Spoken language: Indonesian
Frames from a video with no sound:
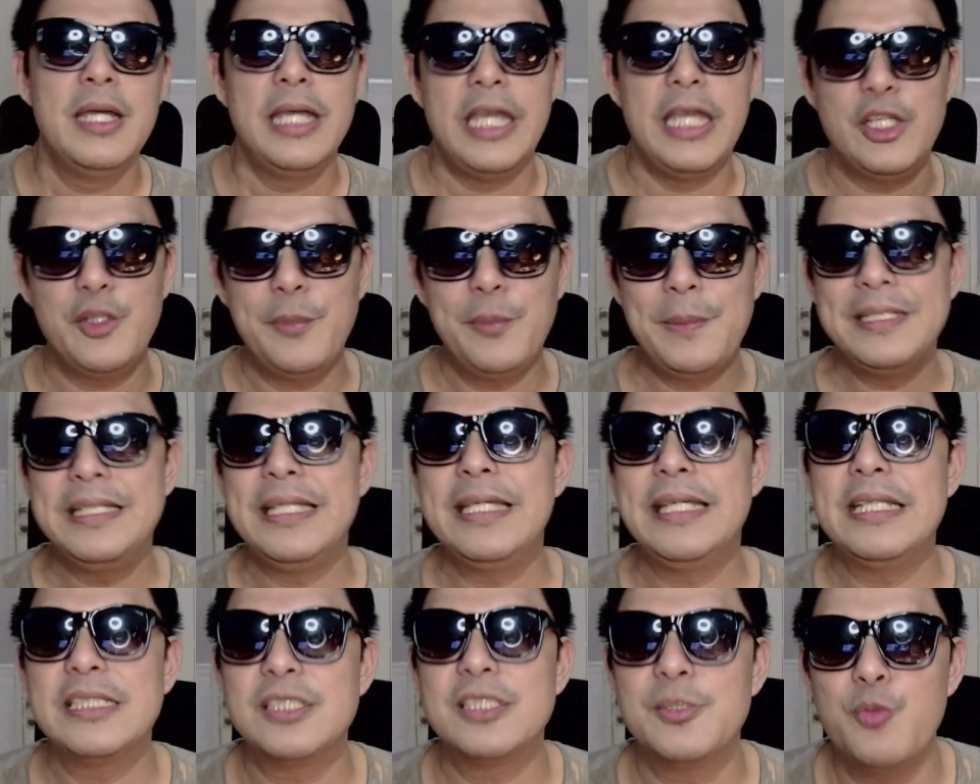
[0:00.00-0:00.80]
Itu
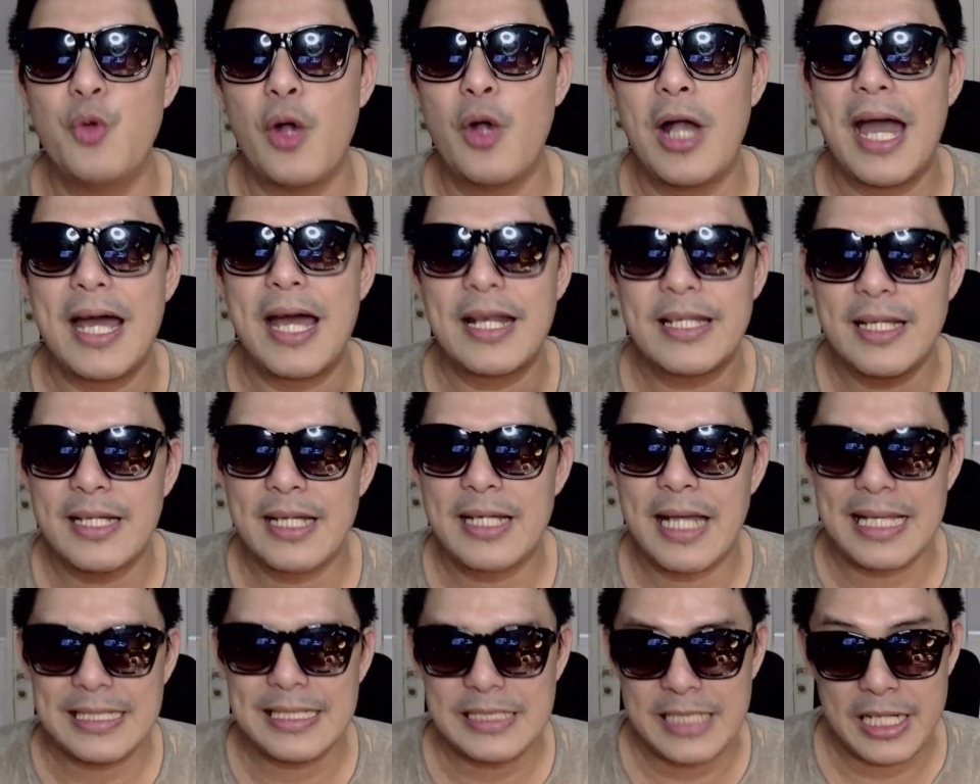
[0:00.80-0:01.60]
pentingnya sebuah karya
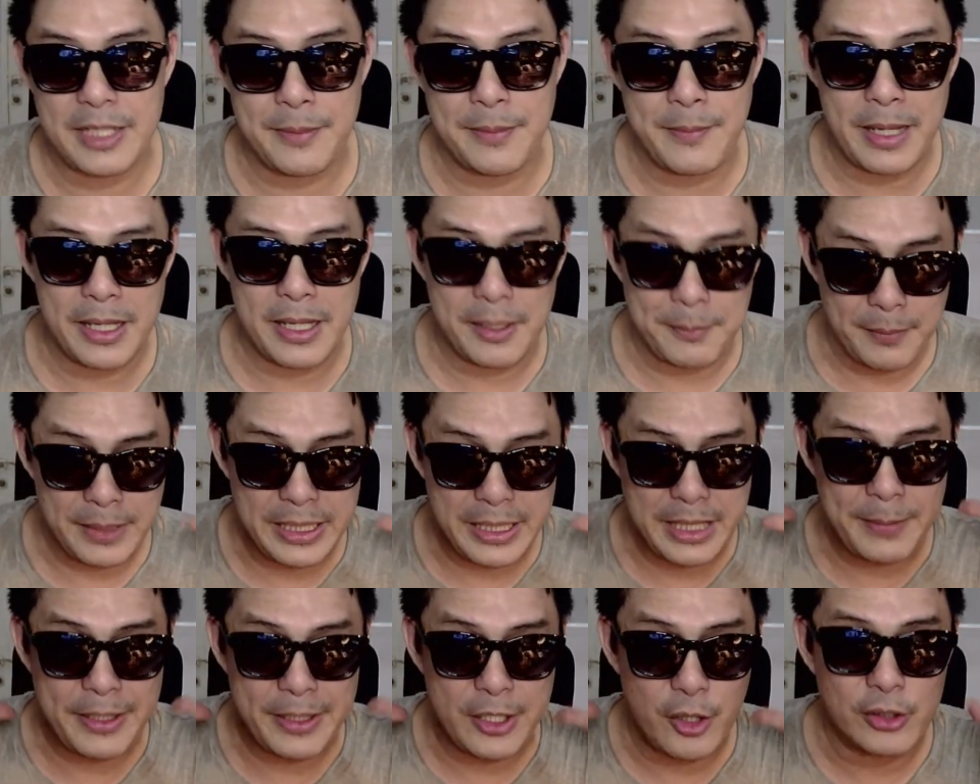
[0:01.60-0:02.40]
guys dari
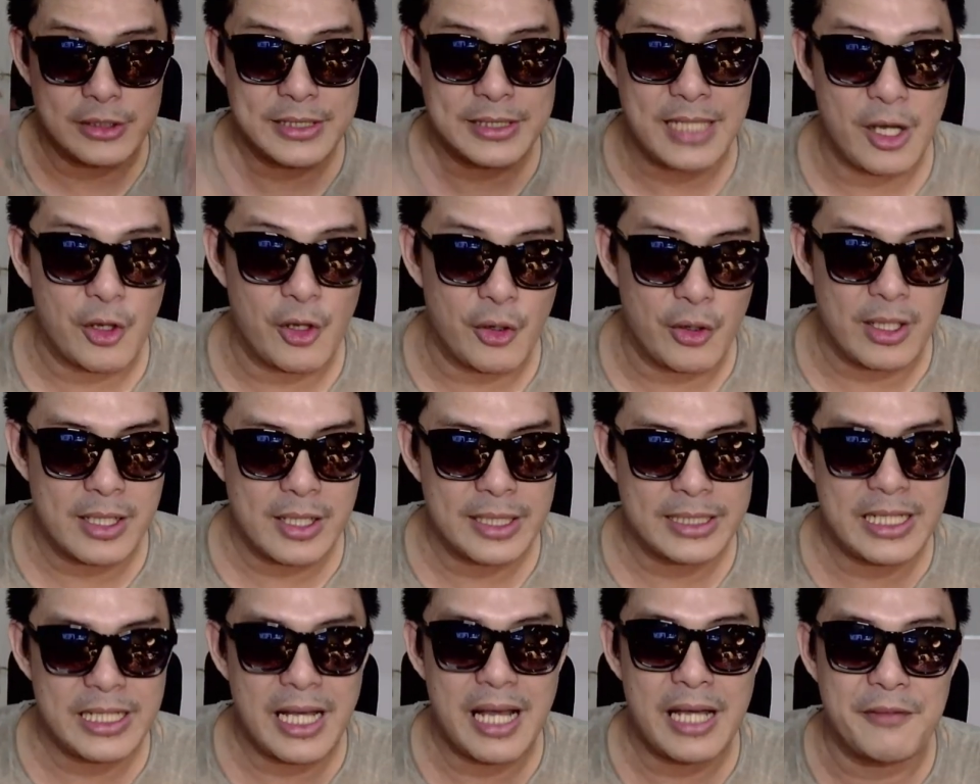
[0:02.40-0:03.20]
beda-beda otak. Kalau nggak
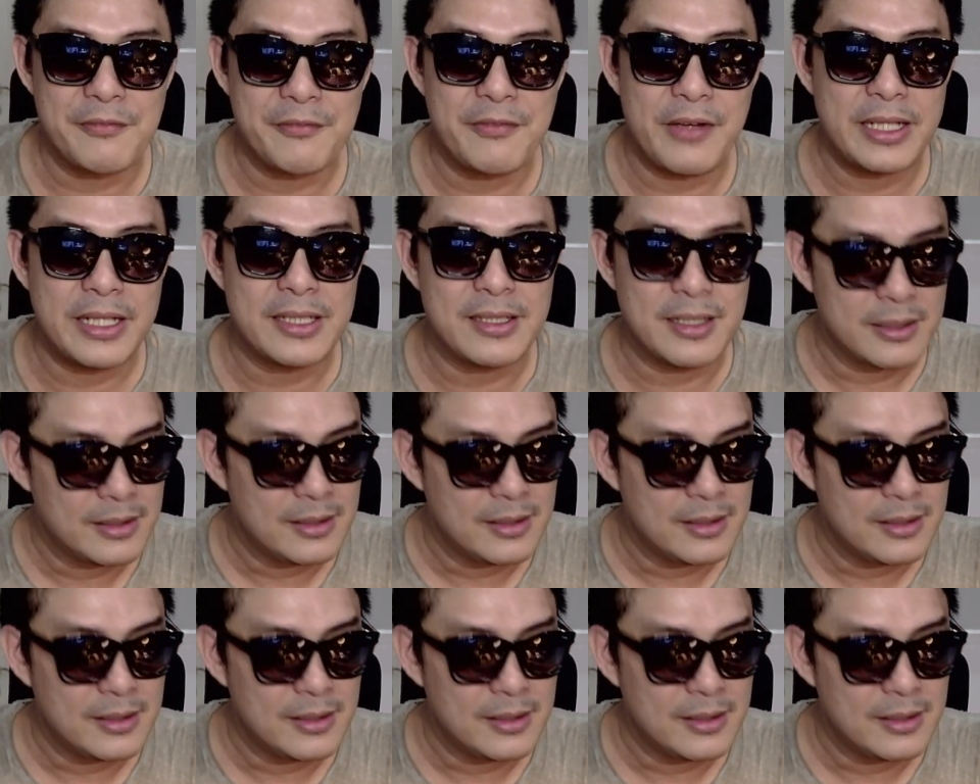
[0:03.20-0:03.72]
kita akan flat